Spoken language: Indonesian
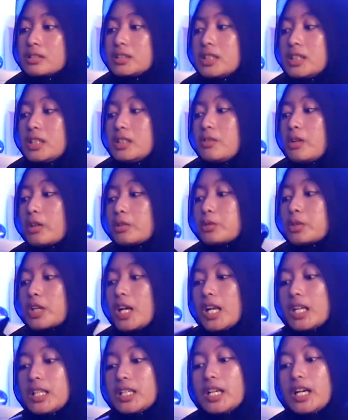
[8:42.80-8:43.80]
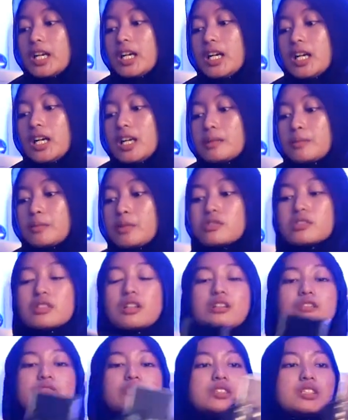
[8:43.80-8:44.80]
jadi waktu kalian mau
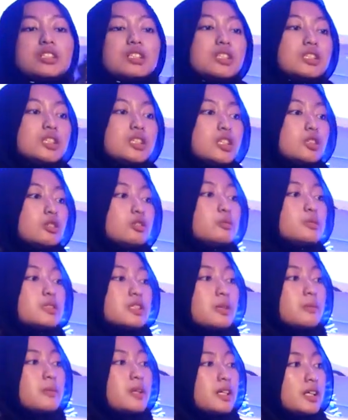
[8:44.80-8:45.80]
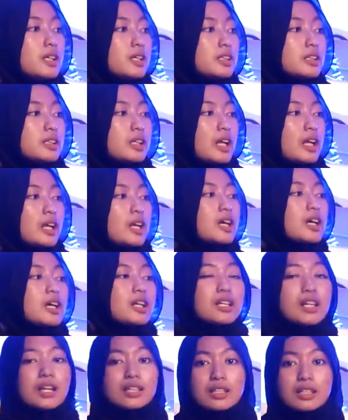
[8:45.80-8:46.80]
selfie gini itu bisa banget karena
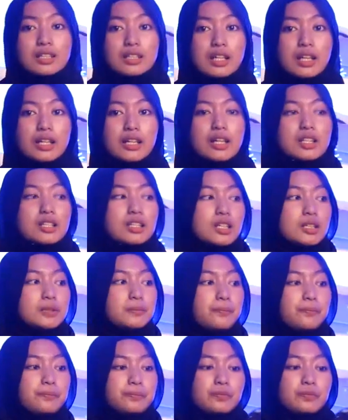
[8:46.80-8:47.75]
kelihatan di layarnya